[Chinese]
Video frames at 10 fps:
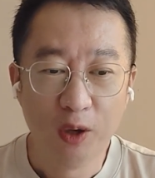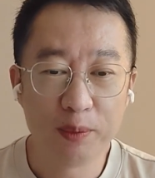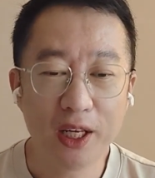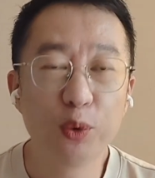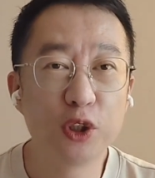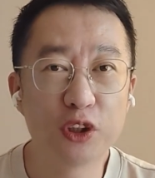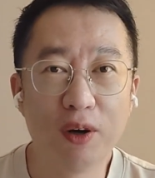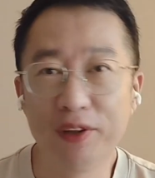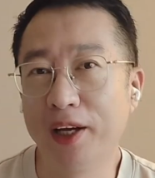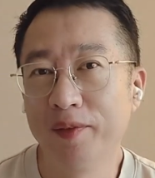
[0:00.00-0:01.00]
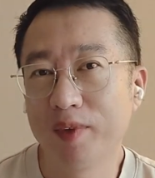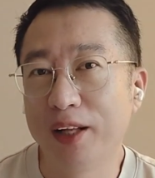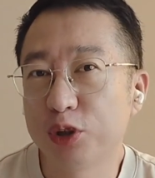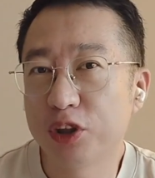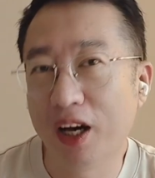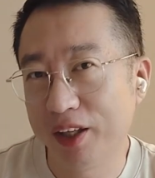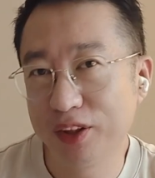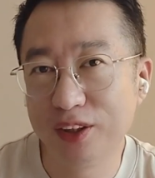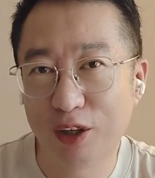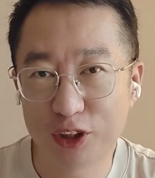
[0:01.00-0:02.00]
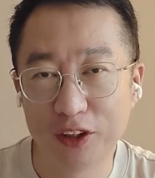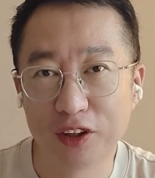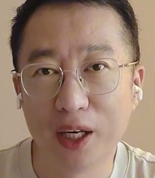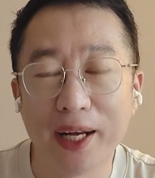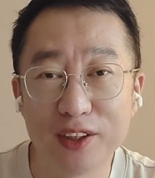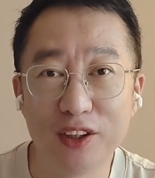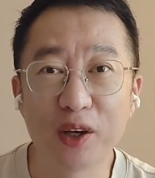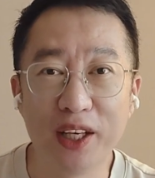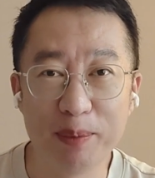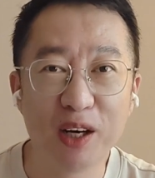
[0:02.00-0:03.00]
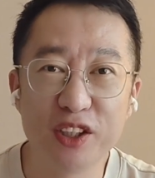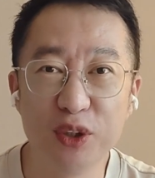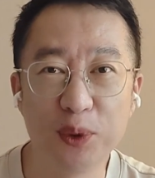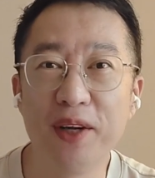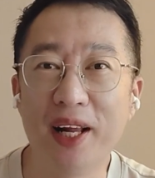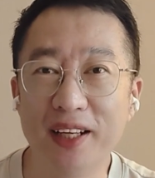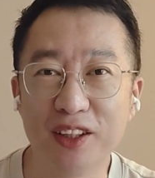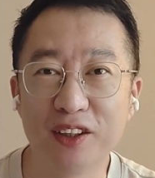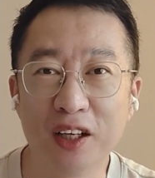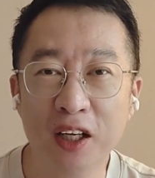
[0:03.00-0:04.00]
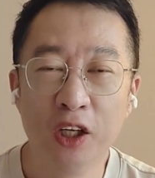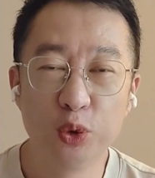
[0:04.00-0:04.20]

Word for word: 我们在录制之后呢，大家都知道要提交审核啊，提交给那边的技术人员来审核。